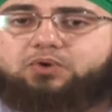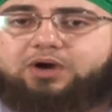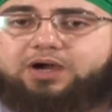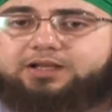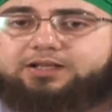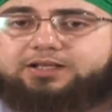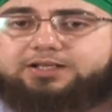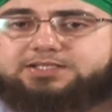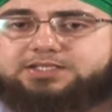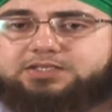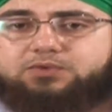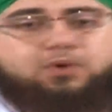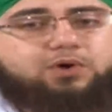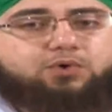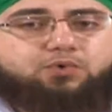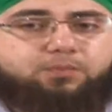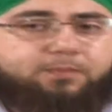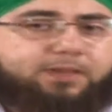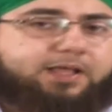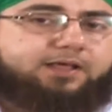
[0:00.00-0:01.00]
على
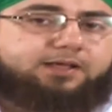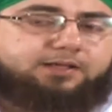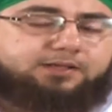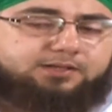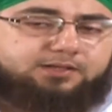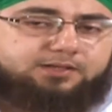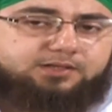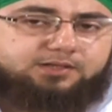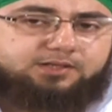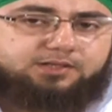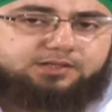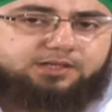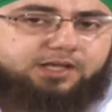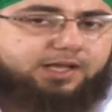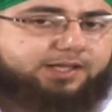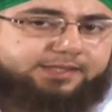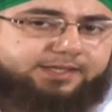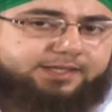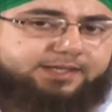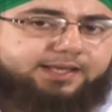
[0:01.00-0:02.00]
سواهما
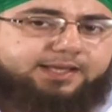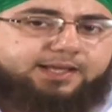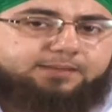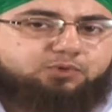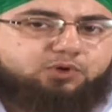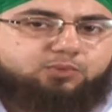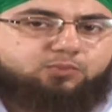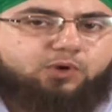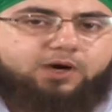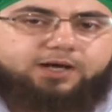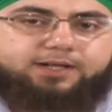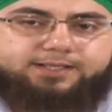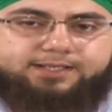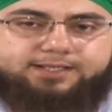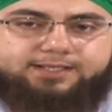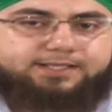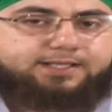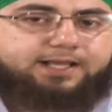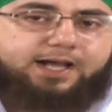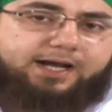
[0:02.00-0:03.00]
هذا كلام
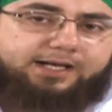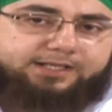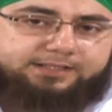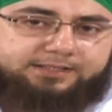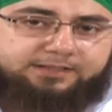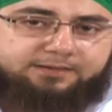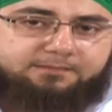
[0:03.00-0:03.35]
المؤرخين عنه